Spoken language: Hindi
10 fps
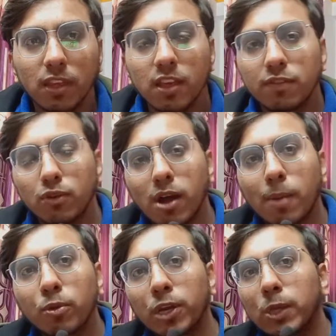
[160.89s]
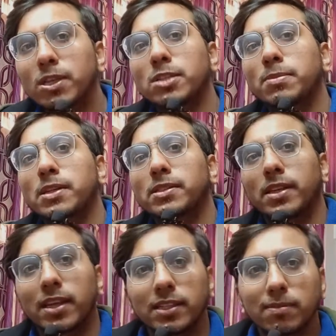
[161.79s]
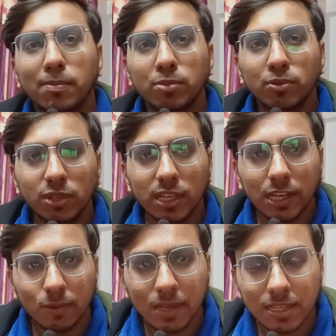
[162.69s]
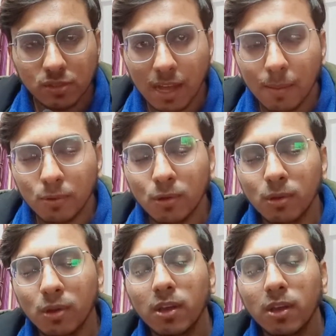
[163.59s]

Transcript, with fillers: फिर वो आपको रिक्वेस्ट भेजते हैं जब आप उनकी रिक्वेस्ट आपको